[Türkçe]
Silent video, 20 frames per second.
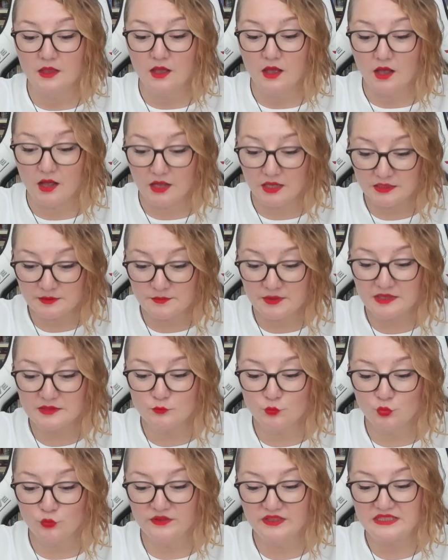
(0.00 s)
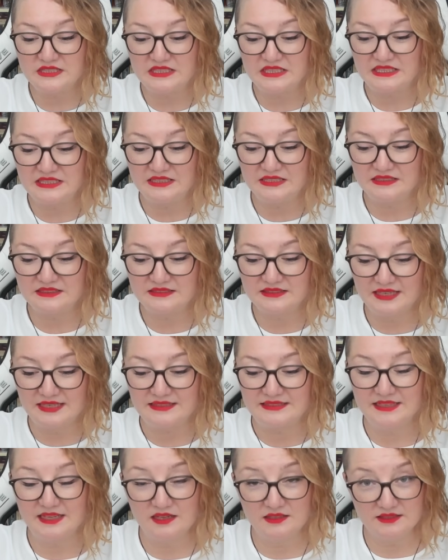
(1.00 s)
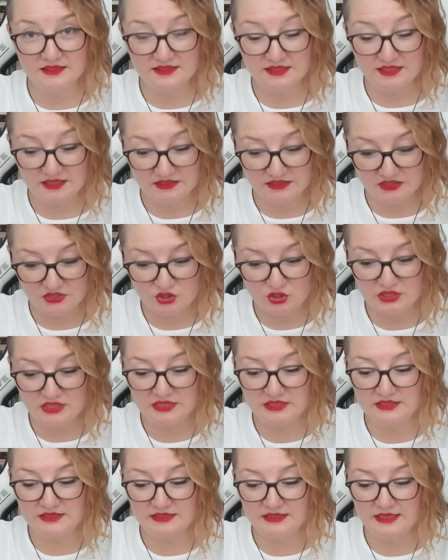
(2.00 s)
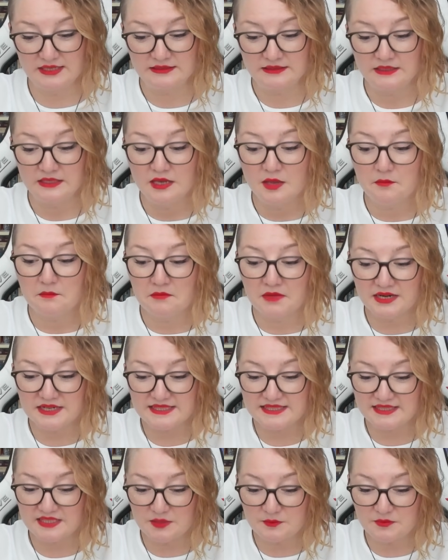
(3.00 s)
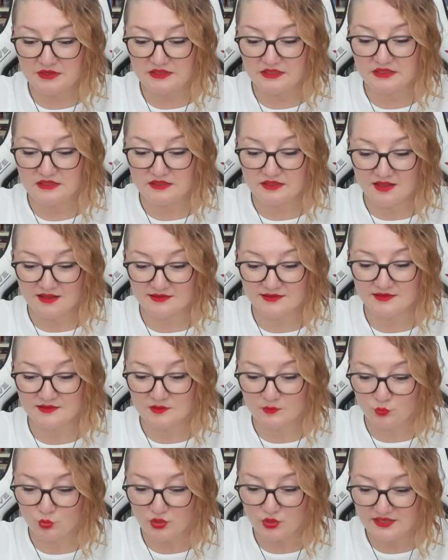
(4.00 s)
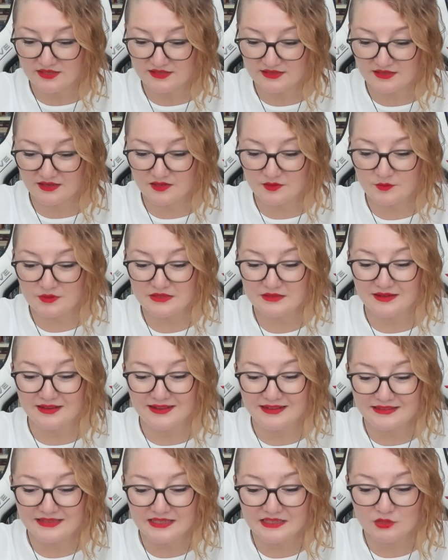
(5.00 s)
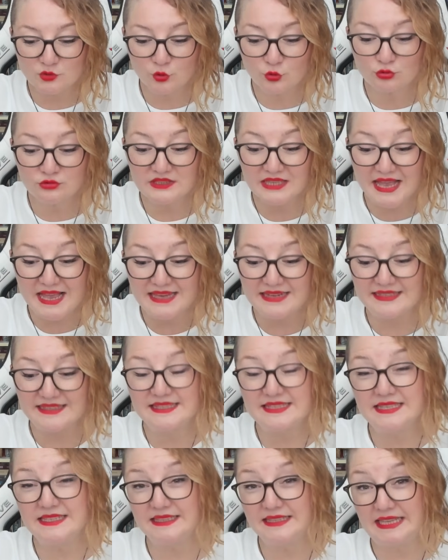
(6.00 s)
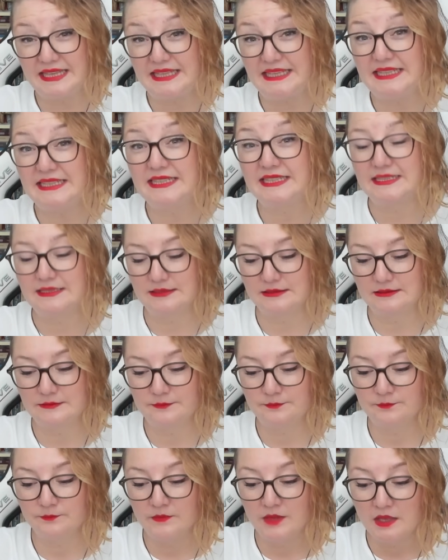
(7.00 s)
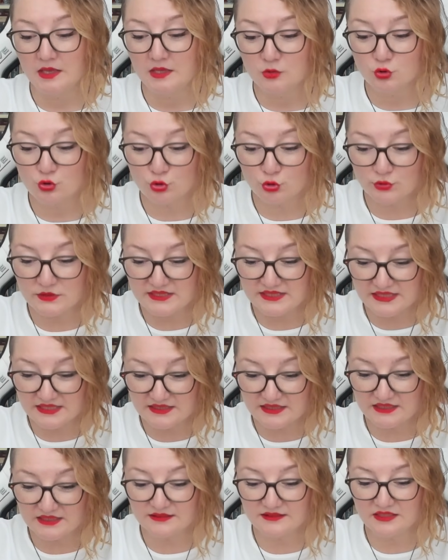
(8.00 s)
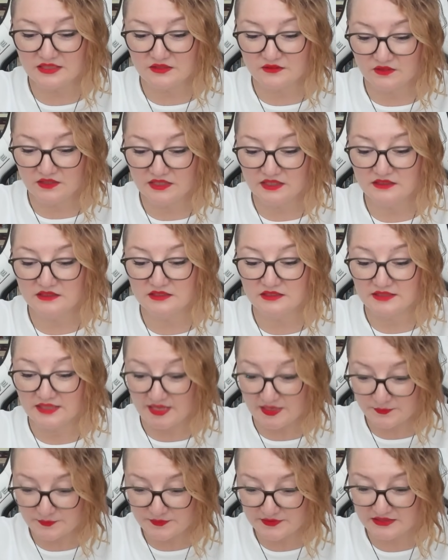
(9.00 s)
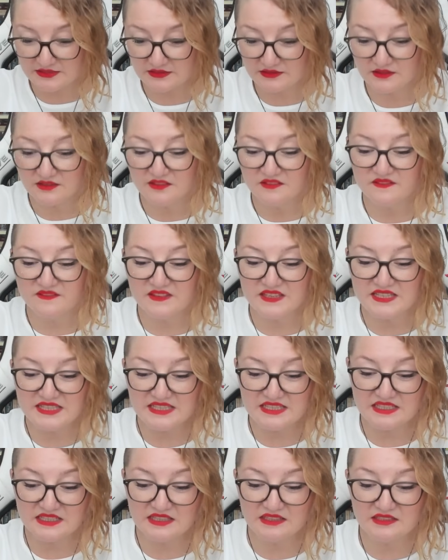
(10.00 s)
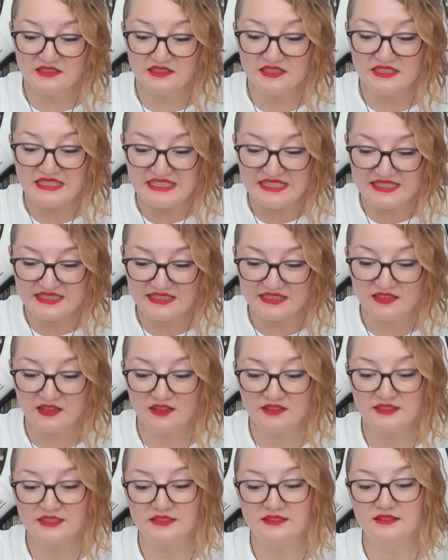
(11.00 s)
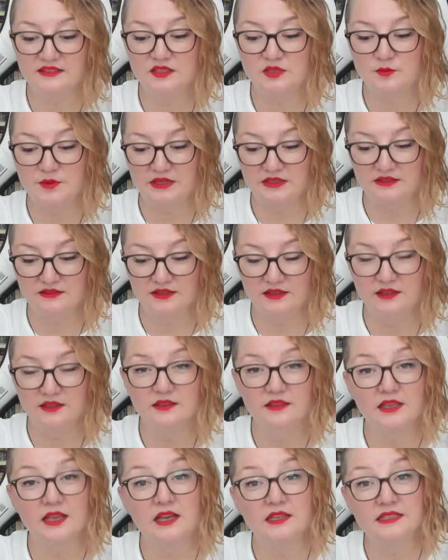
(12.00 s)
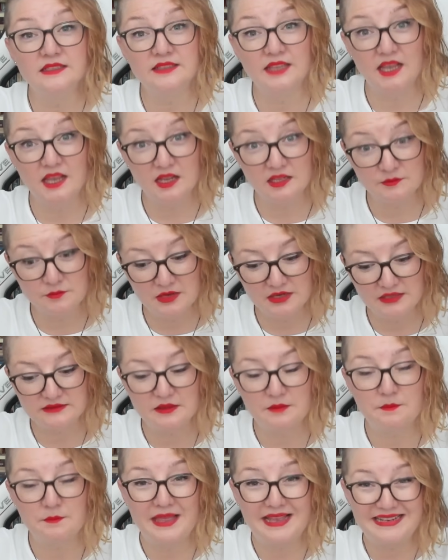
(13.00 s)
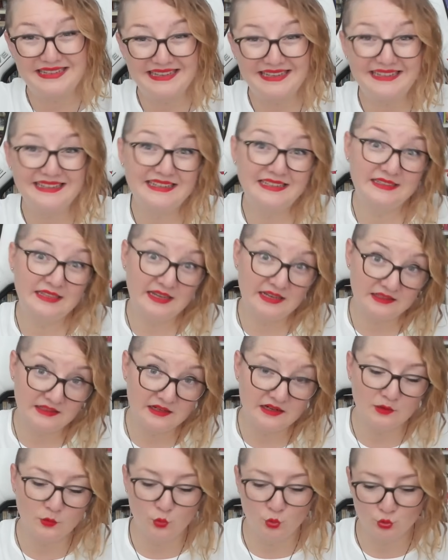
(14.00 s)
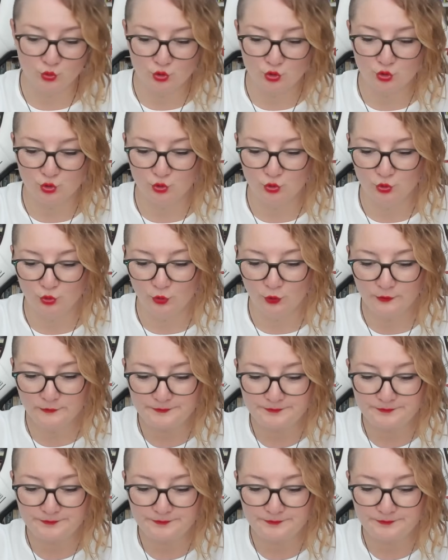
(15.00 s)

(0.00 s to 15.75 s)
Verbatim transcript: Alman müverrihlerinden yani tarihçilerinden Max Kemerich'in yazdığı bu eser bir anekdot dergisi değildir. Çünkü zikrettiği vakaların hepsini vesikalara istinat ettirmekte yani dayanmakta, belgelere dayanarak konuşuyor diyor